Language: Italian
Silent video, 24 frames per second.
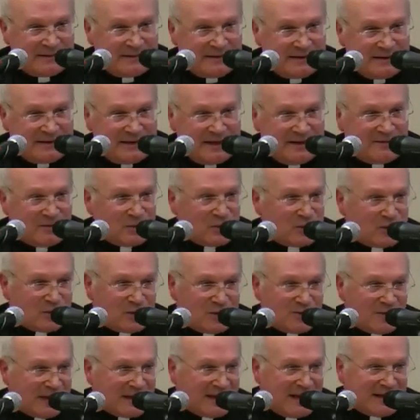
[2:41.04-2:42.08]
che ha avuto
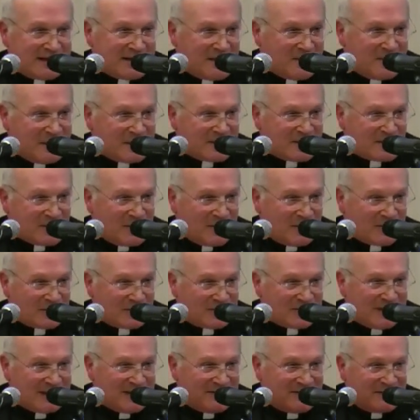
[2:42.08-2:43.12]
come grande patrono,
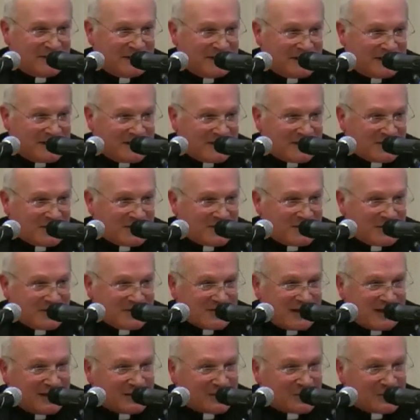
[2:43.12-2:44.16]
dalla fine del
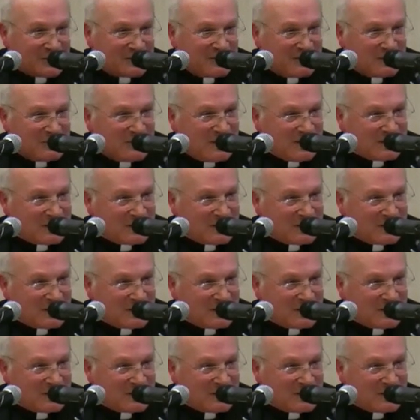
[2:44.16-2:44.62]
Cinquecento fino ad